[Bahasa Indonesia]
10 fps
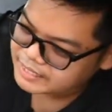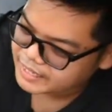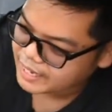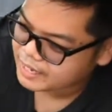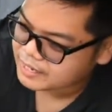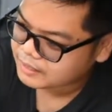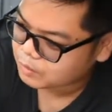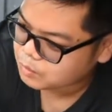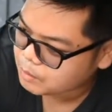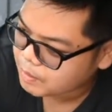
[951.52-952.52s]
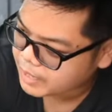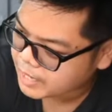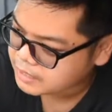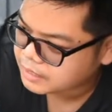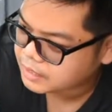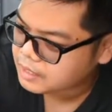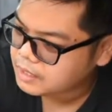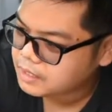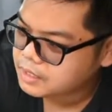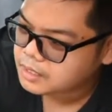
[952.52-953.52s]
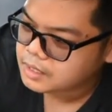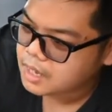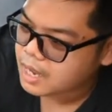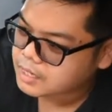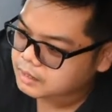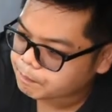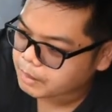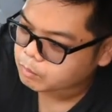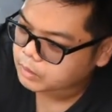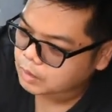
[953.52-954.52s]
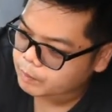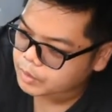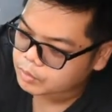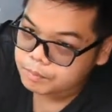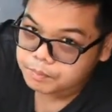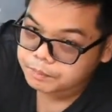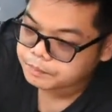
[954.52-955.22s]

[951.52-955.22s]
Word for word: AC-nya terus di bagian sini ada tempat buat taruh minum